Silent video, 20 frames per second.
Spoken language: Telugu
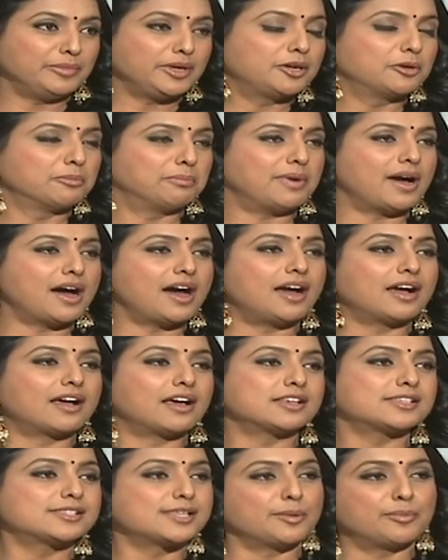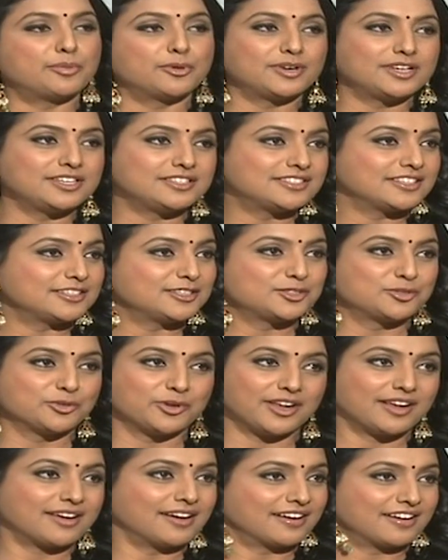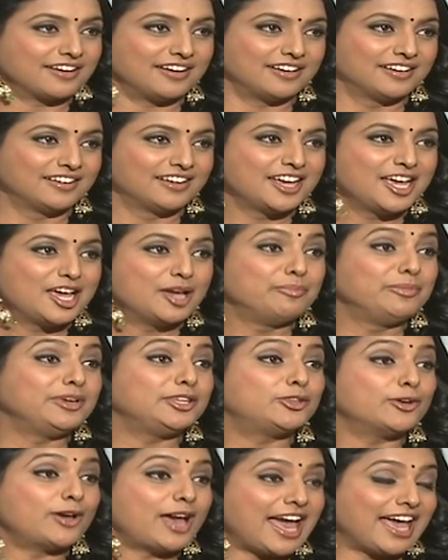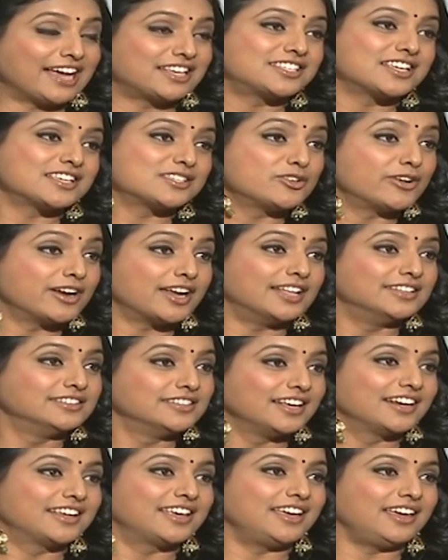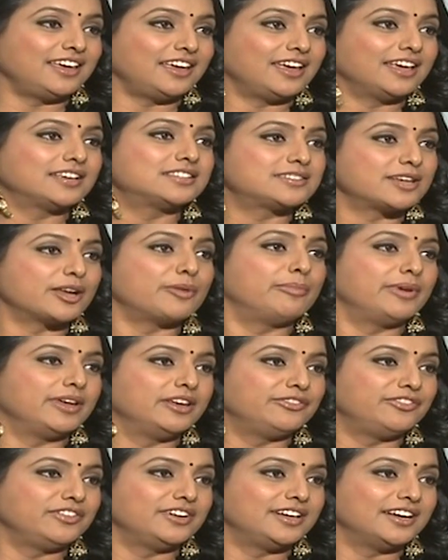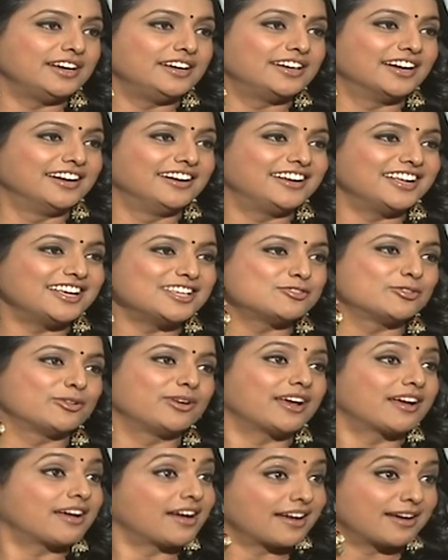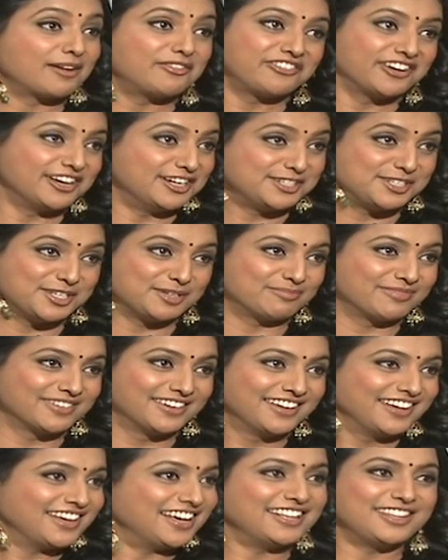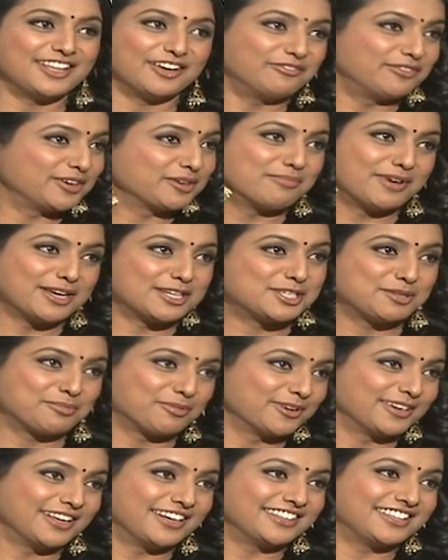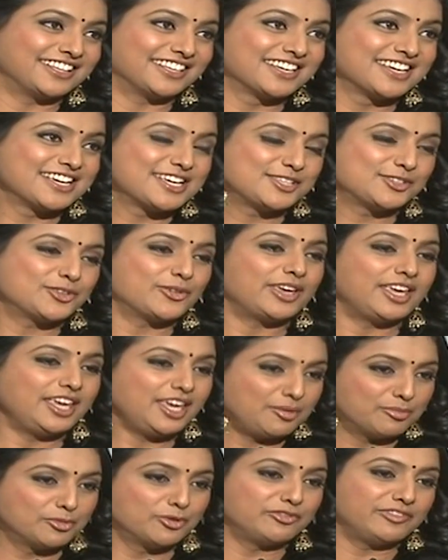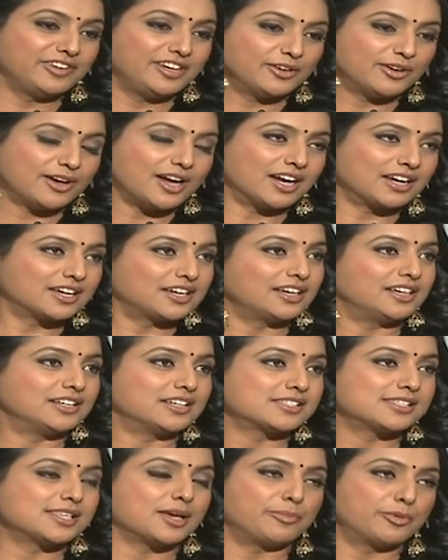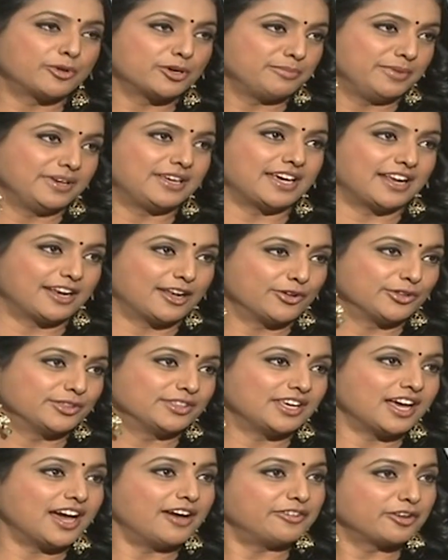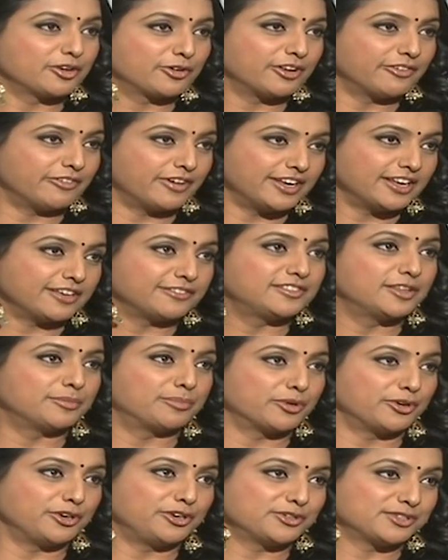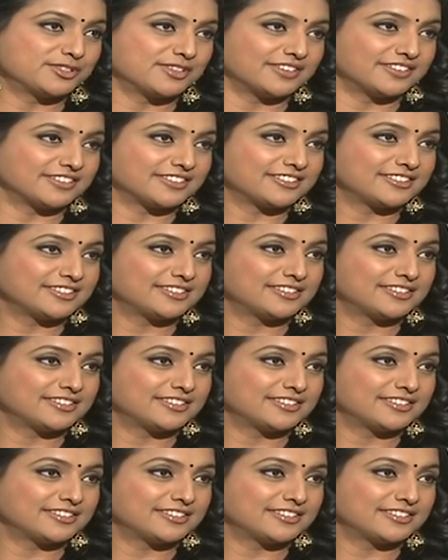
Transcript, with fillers: మీకు బాగా సపోర్ట్ ఇచ్చేది సురేఖక్క మీతో యాక్ట్ చేసిన వాళ్ళందరికీ ఎక్స్ట్రా బెనిఫిట్ ఏంటంటే సూర్యకక్క ఫ్రెండ్షిప్ అది ఎవ్వరు మర్చిపోలేంది సో ఈ మూవీలో అక్క సపోర్ట్ మీకు ఎలా ఉంది ఆవిడ కూడా వన్ ఆఫ్ ద ప్రొడ్యూసర్